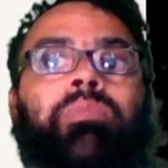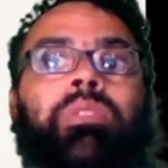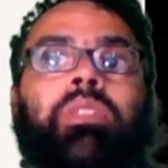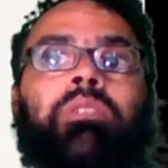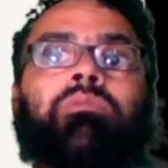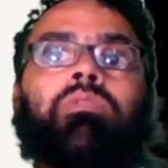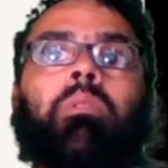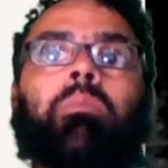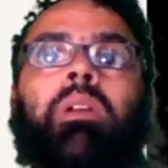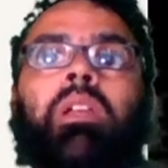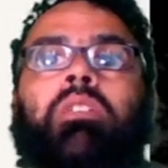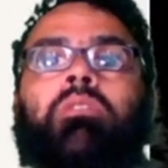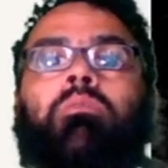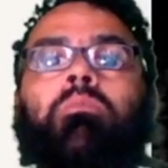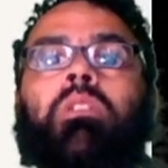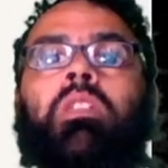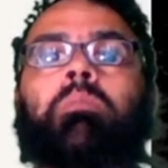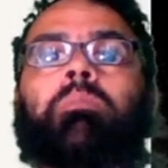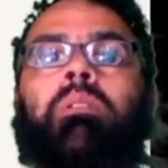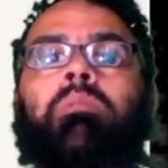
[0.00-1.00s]
de forma
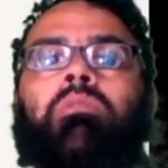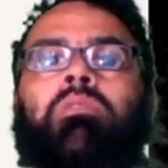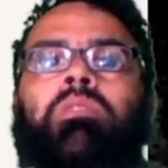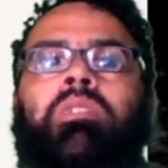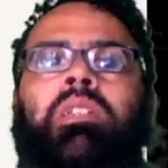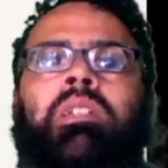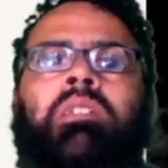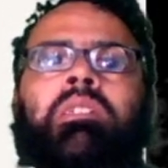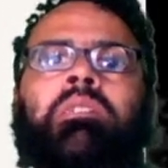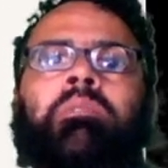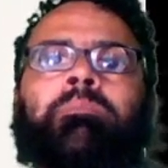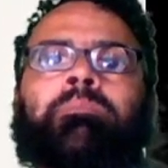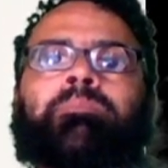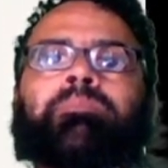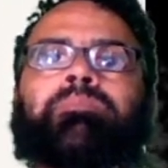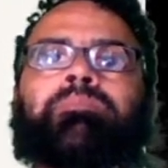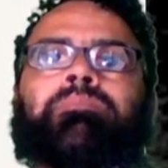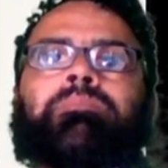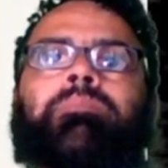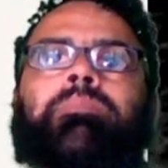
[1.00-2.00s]
resumida para vocês,
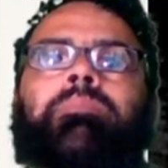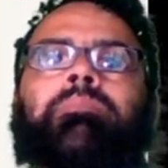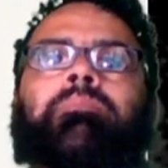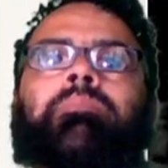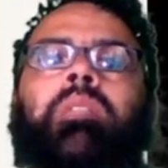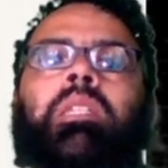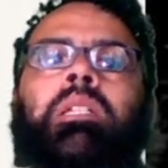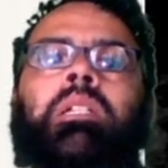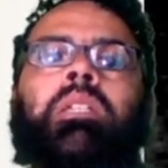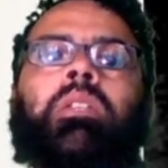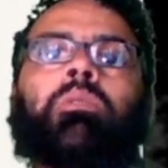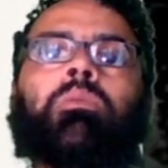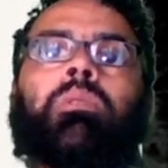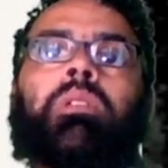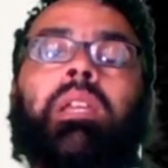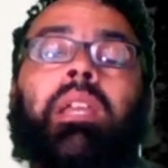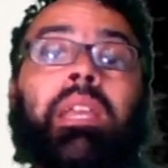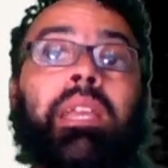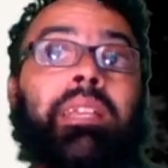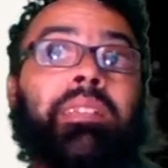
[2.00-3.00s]
eu,
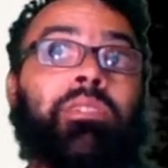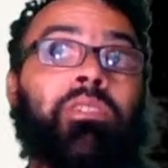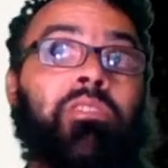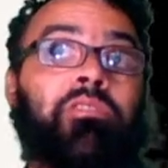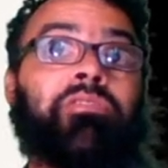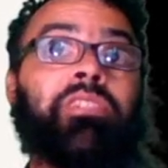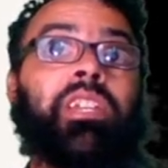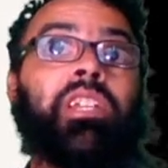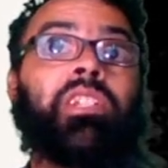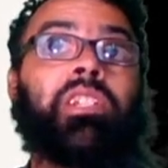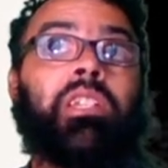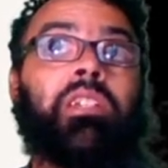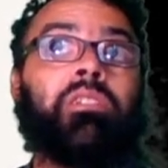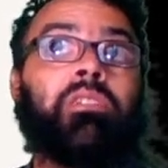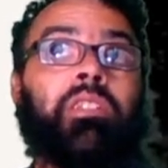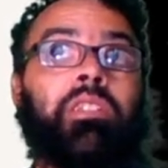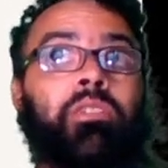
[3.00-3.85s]
é isso que eu vejo, né?